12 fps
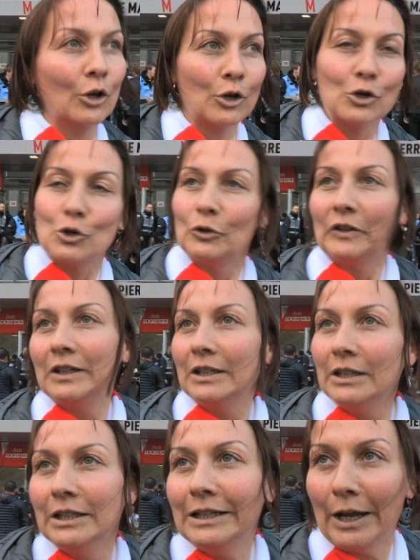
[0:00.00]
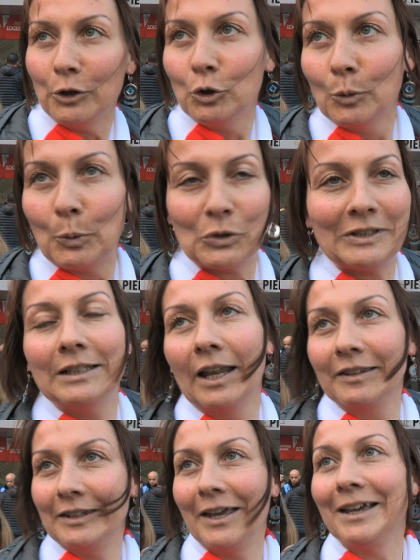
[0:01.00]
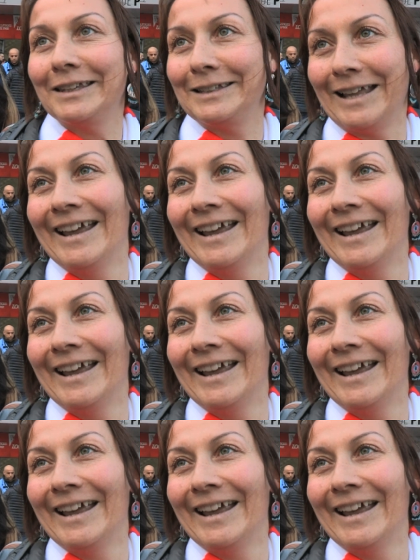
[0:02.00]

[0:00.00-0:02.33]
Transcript: je sais qu'il a une petite glacière qui